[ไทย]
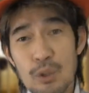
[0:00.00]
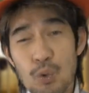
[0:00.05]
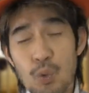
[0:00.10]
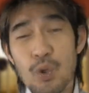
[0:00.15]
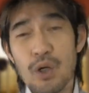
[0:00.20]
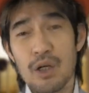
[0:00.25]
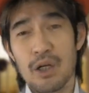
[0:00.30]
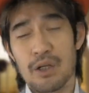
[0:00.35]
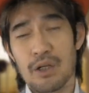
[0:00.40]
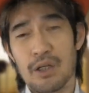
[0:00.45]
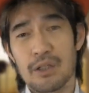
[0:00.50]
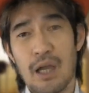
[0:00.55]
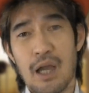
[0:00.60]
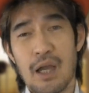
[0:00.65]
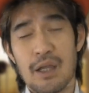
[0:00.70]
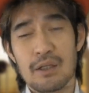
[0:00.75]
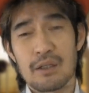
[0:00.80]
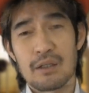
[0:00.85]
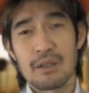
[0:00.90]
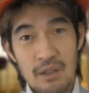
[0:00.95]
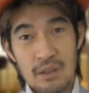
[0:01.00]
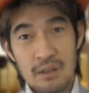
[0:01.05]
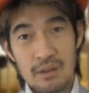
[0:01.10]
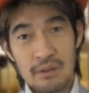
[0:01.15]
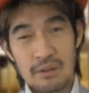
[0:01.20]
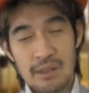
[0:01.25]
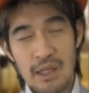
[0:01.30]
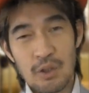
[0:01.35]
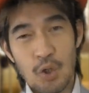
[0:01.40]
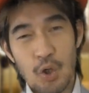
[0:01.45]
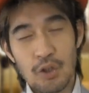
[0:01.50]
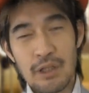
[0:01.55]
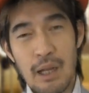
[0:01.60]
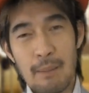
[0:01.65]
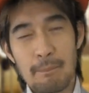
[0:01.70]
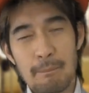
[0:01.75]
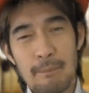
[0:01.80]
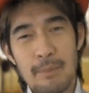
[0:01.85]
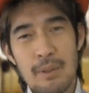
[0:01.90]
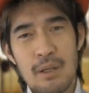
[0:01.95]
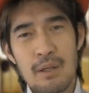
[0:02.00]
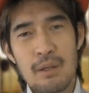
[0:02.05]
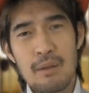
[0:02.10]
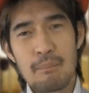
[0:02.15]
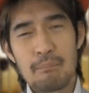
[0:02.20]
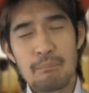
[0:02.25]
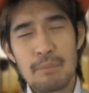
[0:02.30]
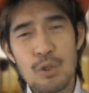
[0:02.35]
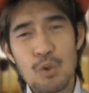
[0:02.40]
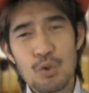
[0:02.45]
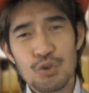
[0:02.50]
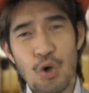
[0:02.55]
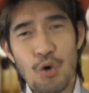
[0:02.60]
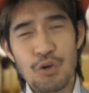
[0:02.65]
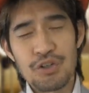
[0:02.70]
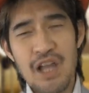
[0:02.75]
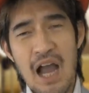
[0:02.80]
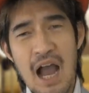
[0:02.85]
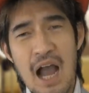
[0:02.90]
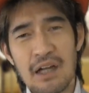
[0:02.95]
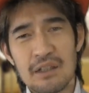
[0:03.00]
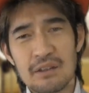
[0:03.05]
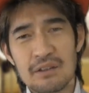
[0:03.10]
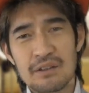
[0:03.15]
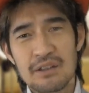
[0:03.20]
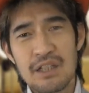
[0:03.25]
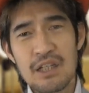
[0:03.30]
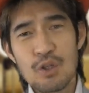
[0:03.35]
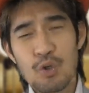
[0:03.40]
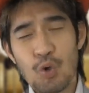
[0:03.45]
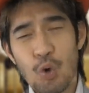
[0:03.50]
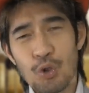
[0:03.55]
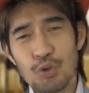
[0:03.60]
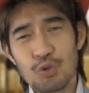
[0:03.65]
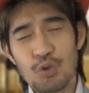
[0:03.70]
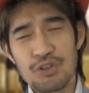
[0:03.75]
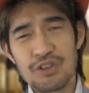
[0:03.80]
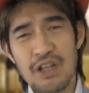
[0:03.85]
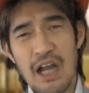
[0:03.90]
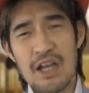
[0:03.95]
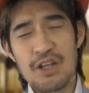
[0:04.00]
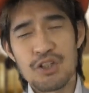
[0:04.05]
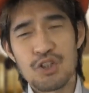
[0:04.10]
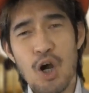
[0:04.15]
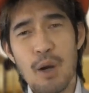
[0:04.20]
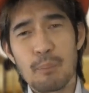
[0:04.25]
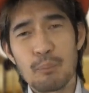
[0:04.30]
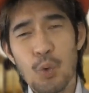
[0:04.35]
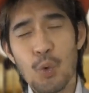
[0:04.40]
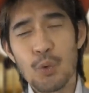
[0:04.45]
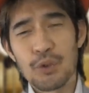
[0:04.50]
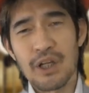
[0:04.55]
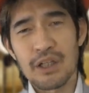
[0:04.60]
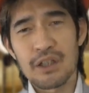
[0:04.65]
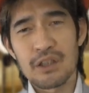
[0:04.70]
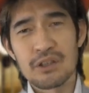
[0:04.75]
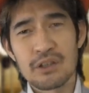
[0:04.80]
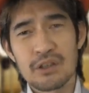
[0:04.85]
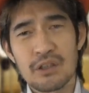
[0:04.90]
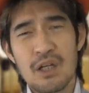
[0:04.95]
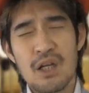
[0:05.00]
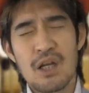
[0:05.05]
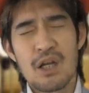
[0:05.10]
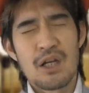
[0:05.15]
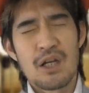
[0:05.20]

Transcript: ไม่รู้กันเลยก็ได้ แน่นอนครับมีอยู่2ออย่างที่คนส่วนใหญ่ชอบพูดกันก็คือ